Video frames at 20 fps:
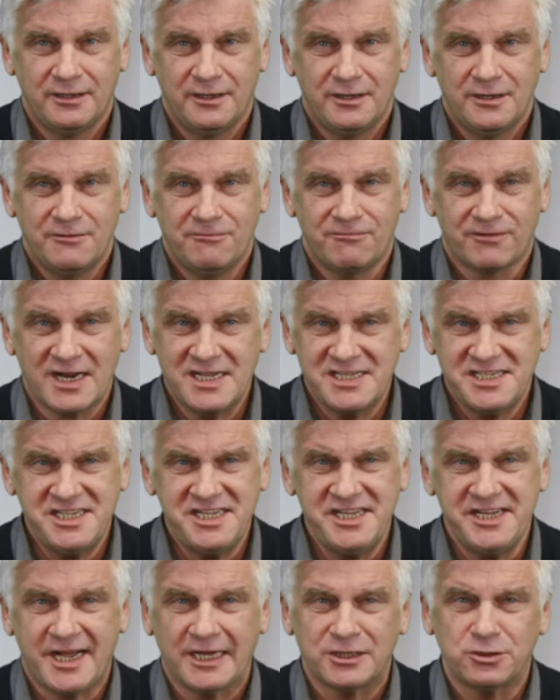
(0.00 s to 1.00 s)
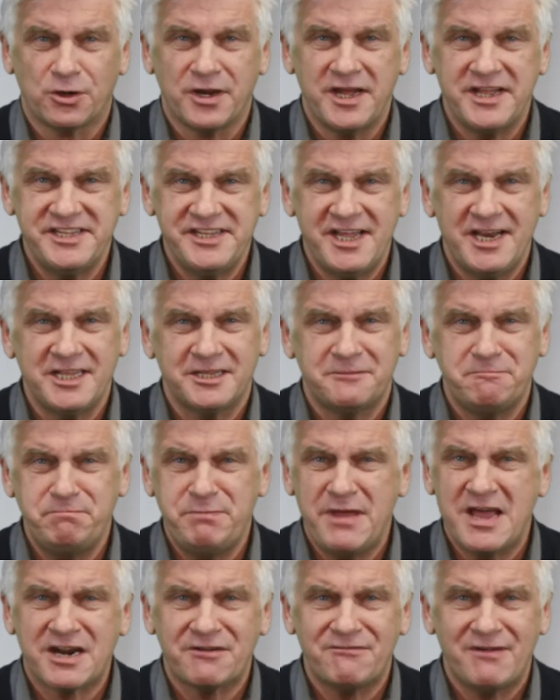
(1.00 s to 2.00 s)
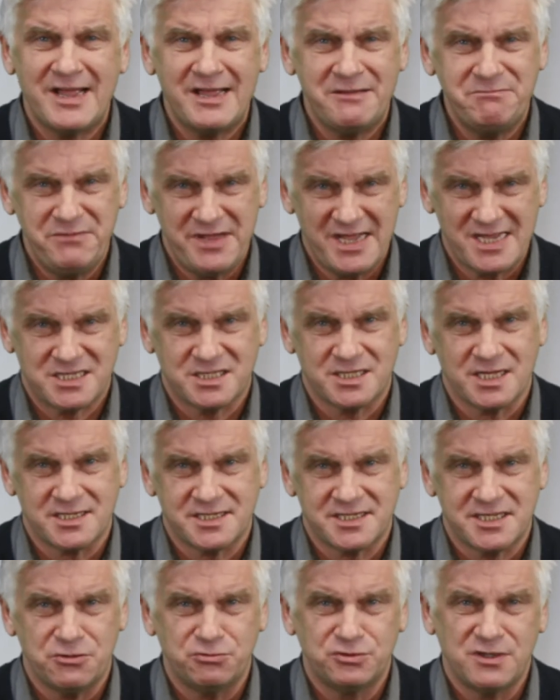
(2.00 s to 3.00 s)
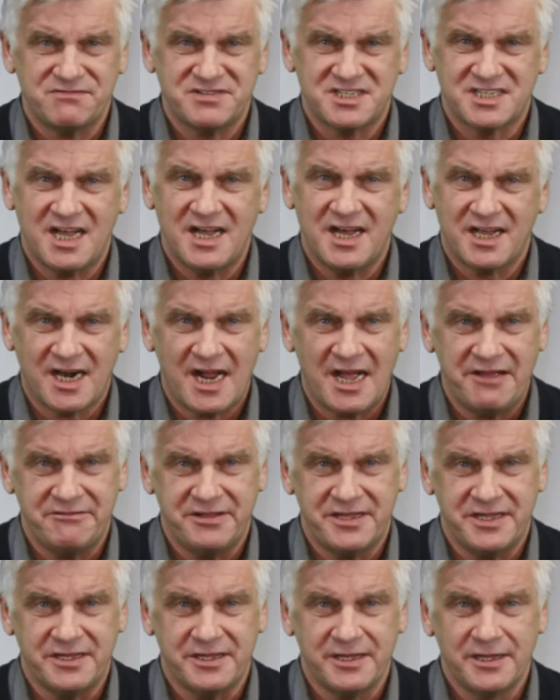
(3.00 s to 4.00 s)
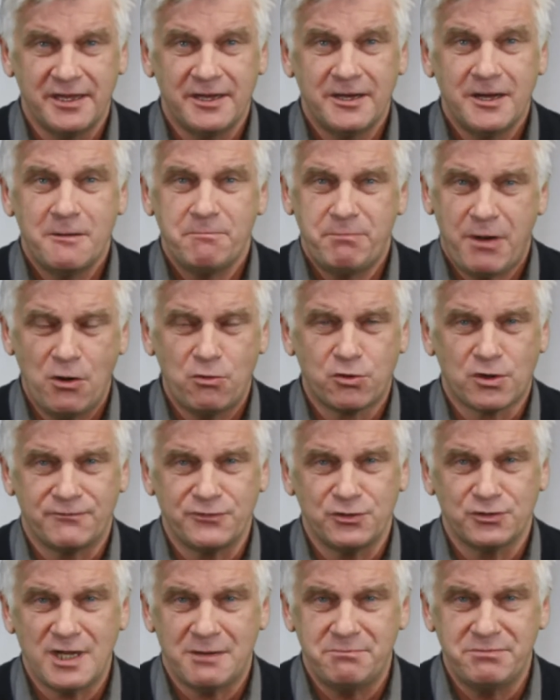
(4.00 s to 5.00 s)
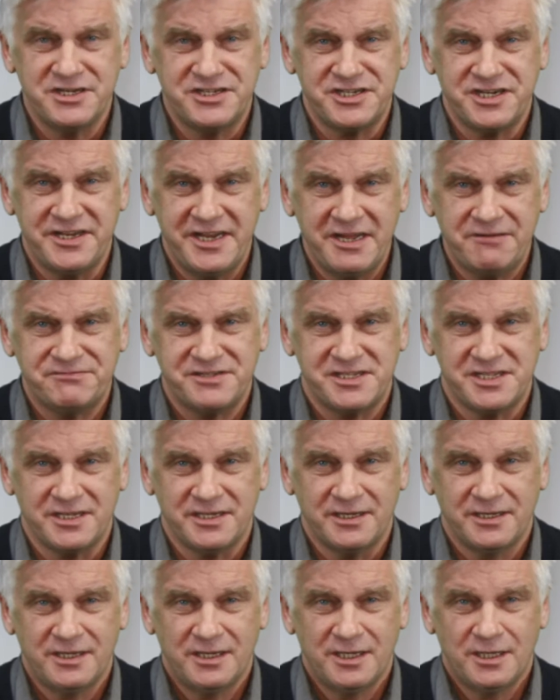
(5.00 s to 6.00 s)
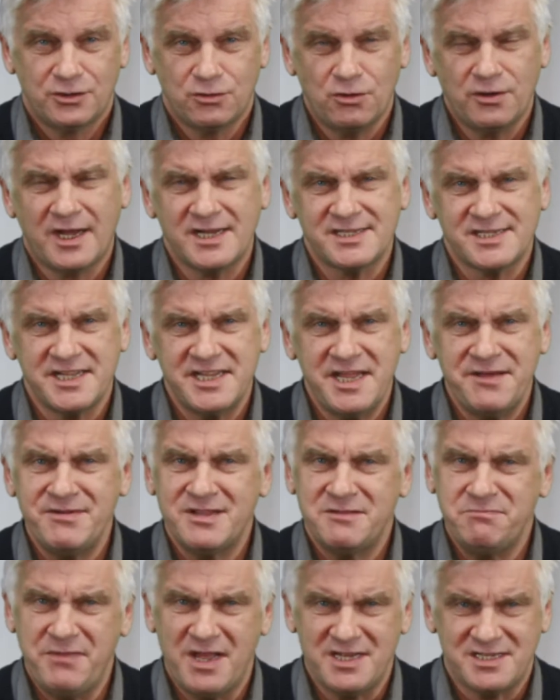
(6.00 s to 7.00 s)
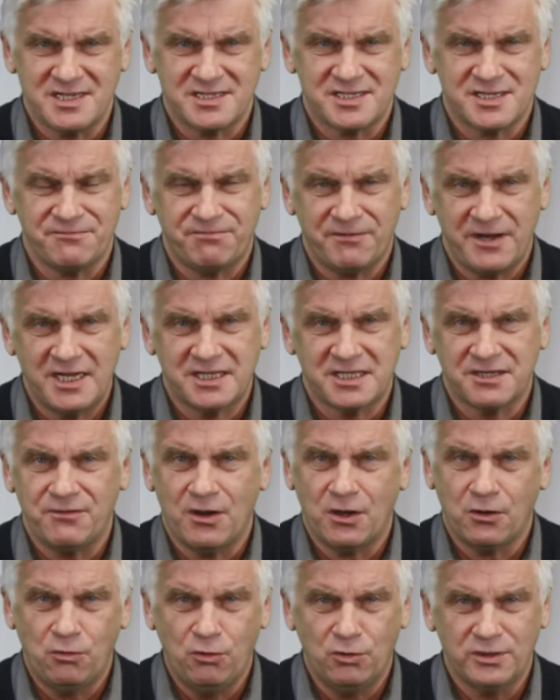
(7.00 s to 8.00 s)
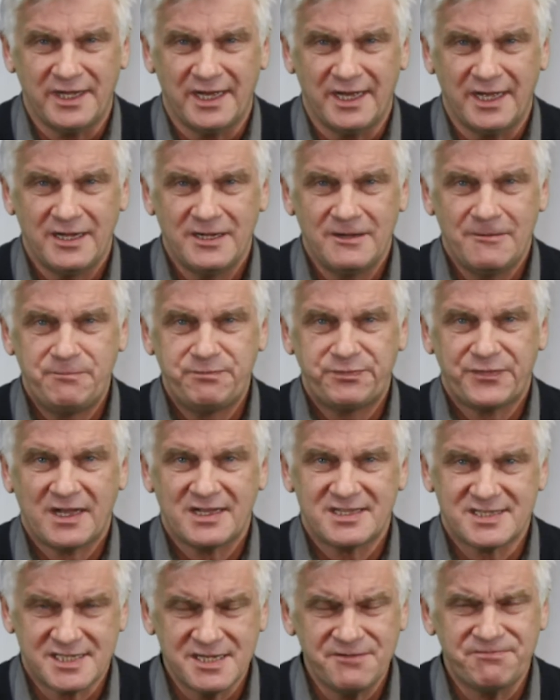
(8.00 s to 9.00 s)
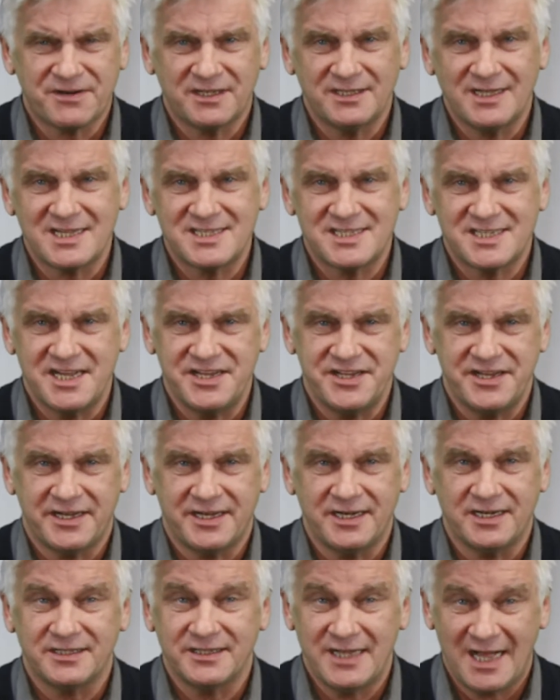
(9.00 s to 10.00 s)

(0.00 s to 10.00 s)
В России, которая делит первое место с Саудовской Аравией по уровню добычи нефти, только за 9 месяцев этого года цифры на ценниках на